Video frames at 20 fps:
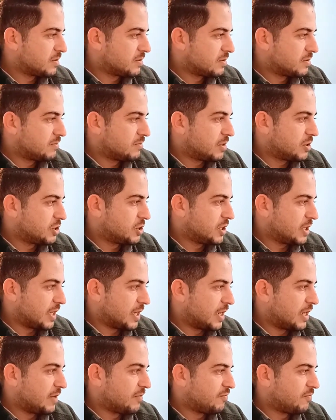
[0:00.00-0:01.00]
ماشي يعني
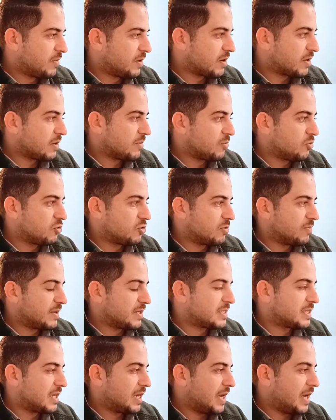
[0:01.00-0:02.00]
انا في مره كنت
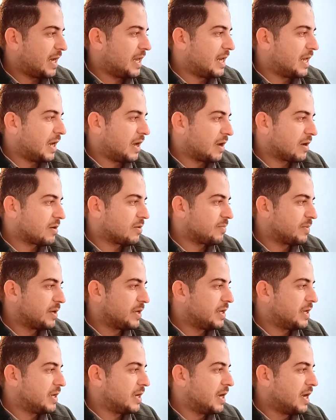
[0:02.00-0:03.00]
بسال على
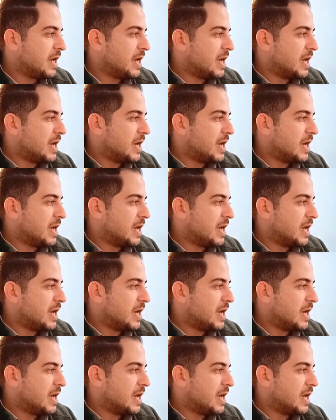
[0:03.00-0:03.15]
عربيه